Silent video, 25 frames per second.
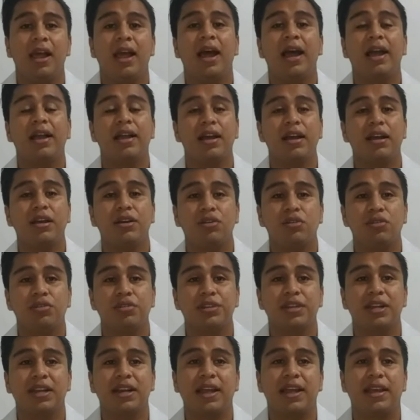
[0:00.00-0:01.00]
a
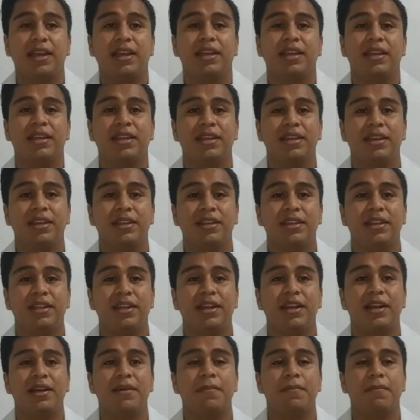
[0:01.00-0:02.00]
cargo de la
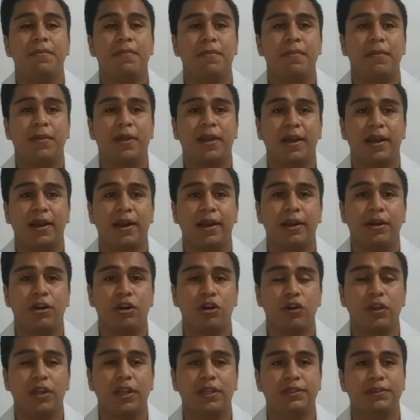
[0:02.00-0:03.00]
ingeniera Karen
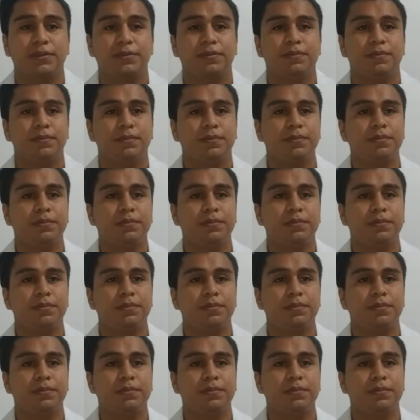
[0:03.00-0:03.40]
Rodas.